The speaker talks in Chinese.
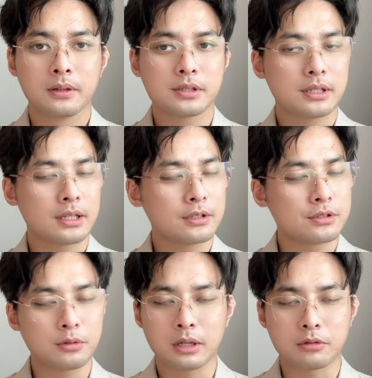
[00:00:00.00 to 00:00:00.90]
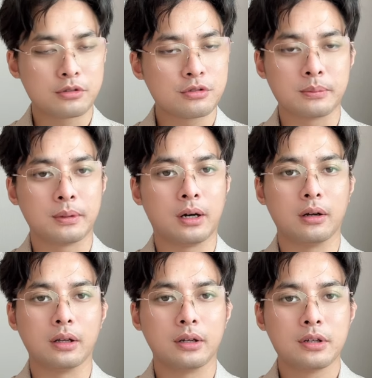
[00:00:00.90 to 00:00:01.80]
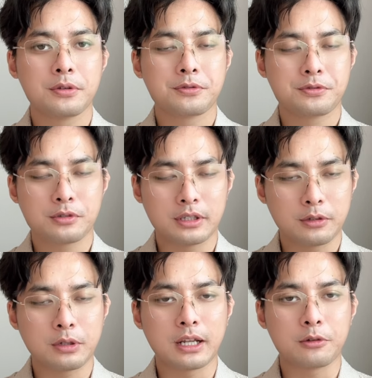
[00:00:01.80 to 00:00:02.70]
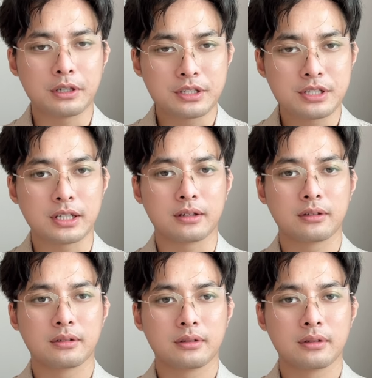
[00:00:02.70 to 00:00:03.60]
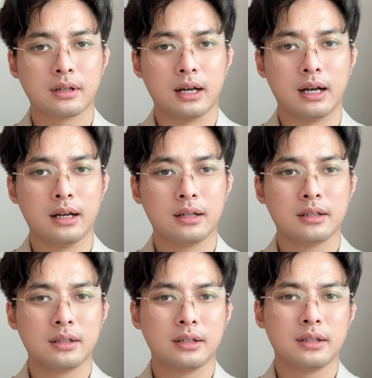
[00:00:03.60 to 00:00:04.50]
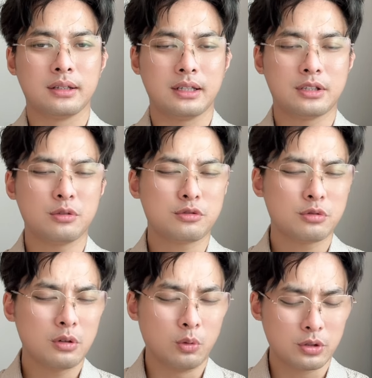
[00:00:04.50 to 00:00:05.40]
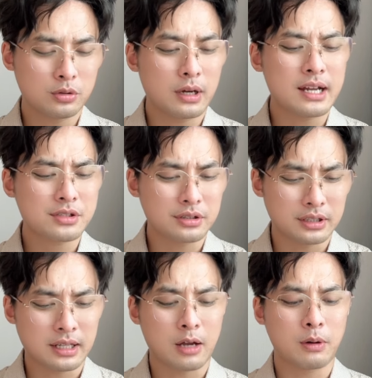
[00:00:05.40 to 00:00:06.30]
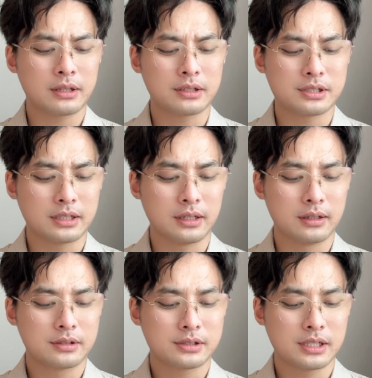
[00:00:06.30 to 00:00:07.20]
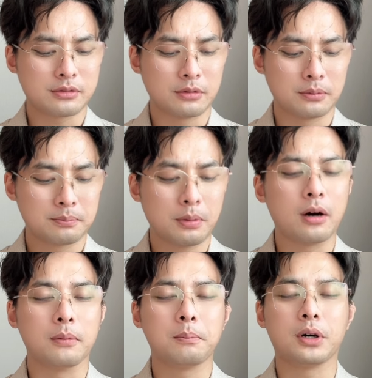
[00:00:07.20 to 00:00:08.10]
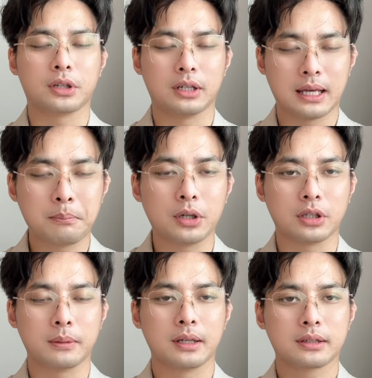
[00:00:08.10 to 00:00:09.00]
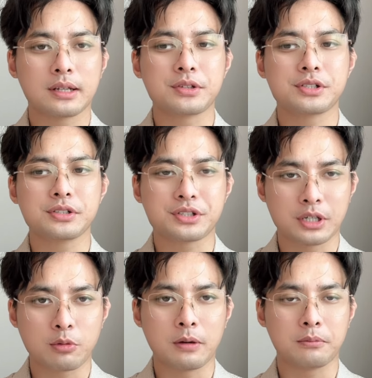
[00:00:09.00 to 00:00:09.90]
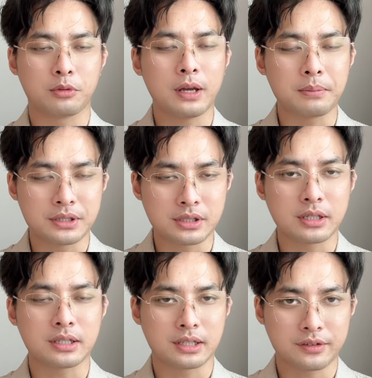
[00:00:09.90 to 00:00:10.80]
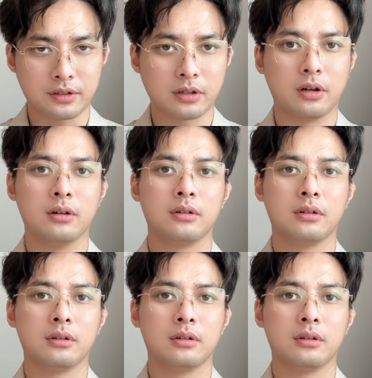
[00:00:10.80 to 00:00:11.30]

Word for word: 现在是越来越睡不好了，距离越来越近，啊，你就说我就按照你台湾的这个这种报报道来报道吧，但是真实情况远比这个更加糟糕。